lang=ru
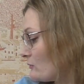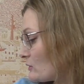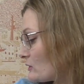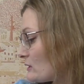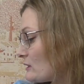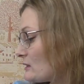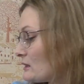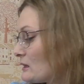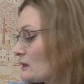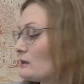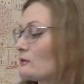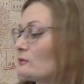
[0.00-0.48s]

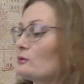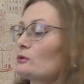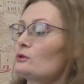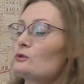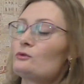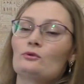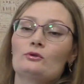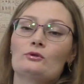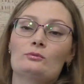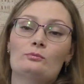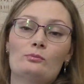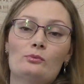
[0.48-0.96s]
вот с этой
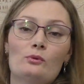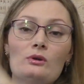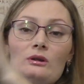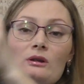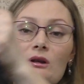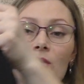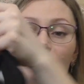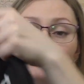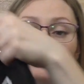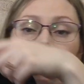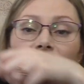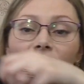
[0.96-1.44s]
вот
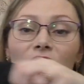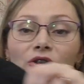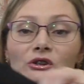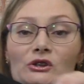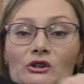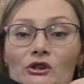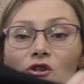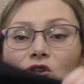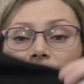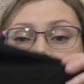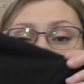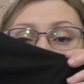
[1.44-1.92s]
футболкой
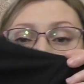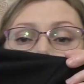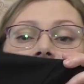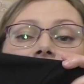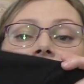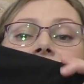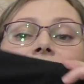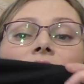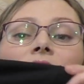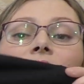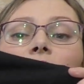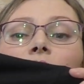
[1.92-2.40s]
практически
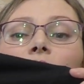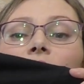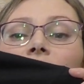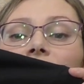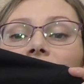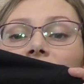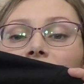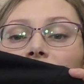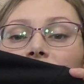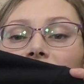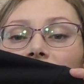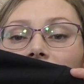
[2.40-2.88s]
одного
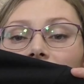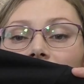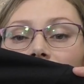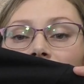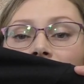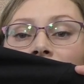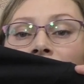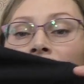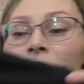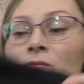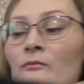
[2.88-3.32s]
размера.